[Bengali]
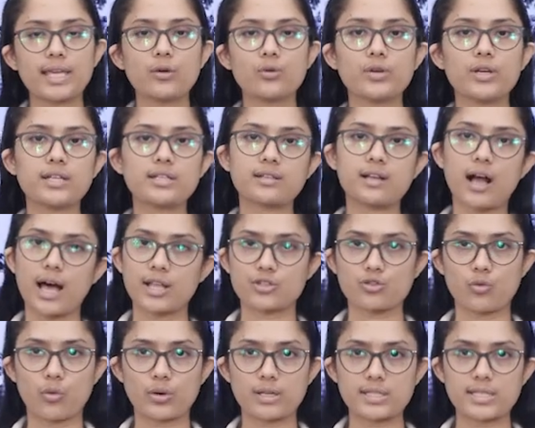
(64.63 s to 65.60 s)
ইউনিট কাজ
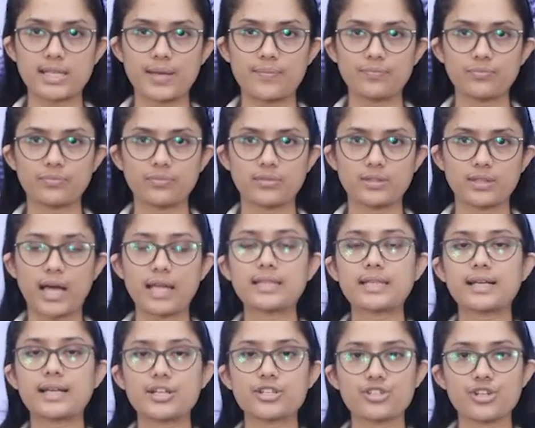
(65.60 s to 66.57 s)
করেছে
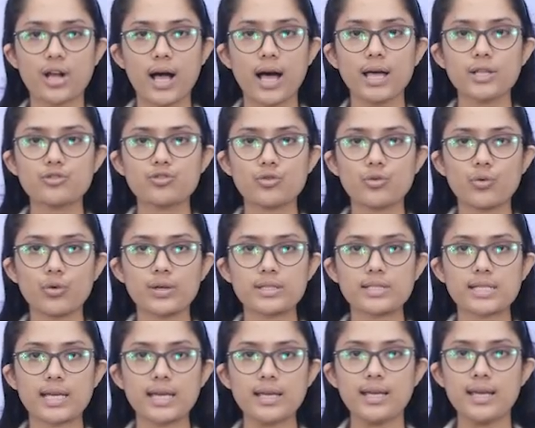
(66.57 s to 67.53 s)
তাদেরকে সাহায্য
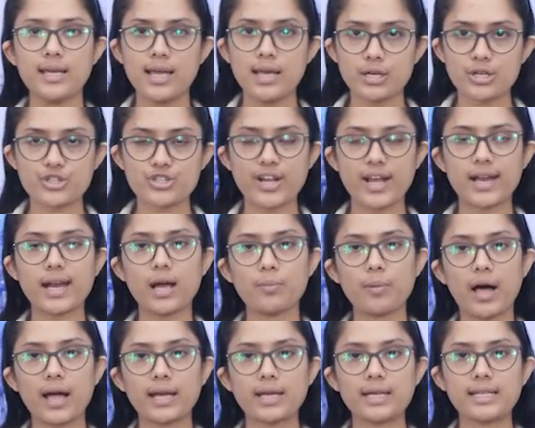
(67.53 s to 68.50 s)
করেছে
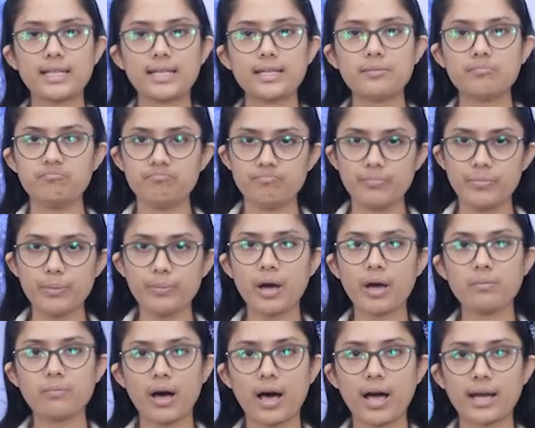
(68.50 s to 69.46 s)
সেনাবাহিনী
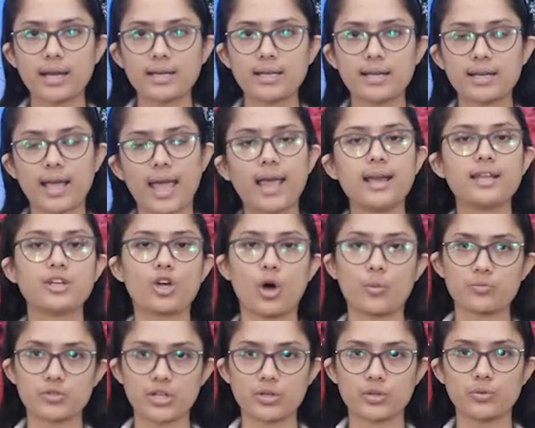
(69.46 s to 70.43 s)
বিমান বাহিনীর
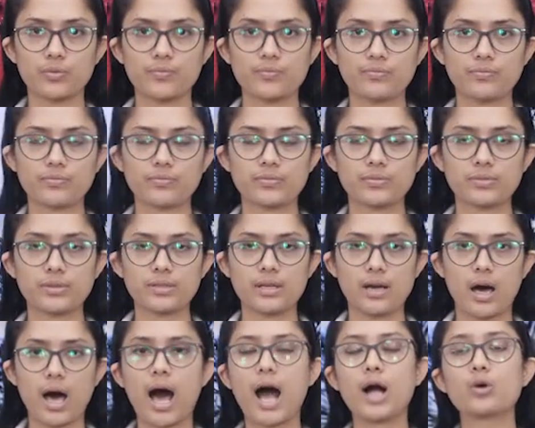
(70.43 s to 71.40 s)
হেলিকপ্টারও
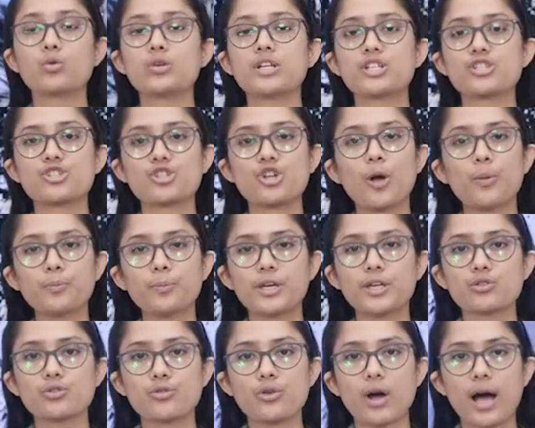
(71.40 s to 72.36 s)
আগুনে
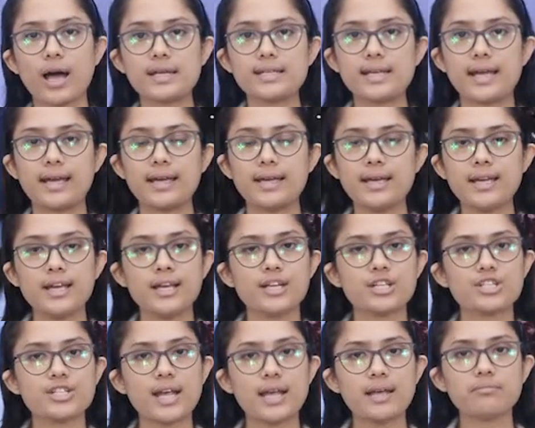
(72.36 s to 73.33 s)
সবকিছু হারিয়ে
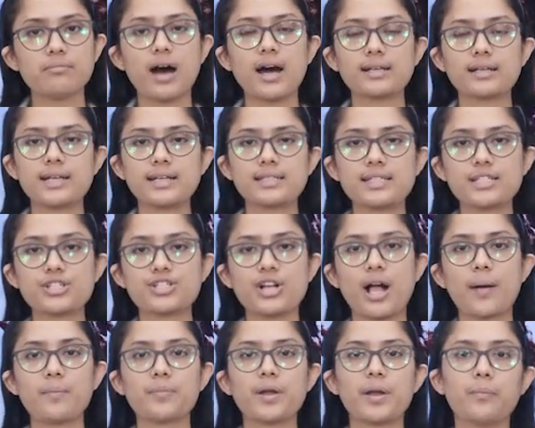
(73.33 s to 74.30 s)
সেই মার্কেটের
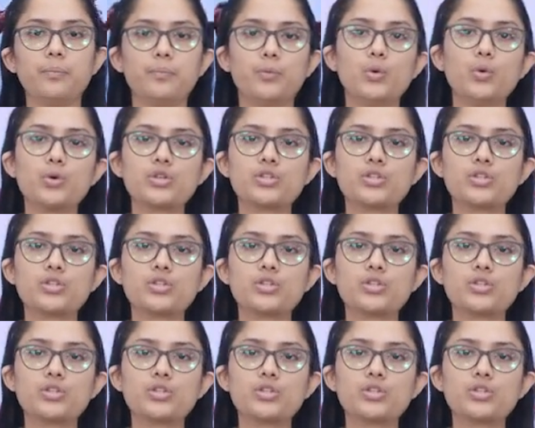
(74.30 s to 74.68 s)
সামনে বুক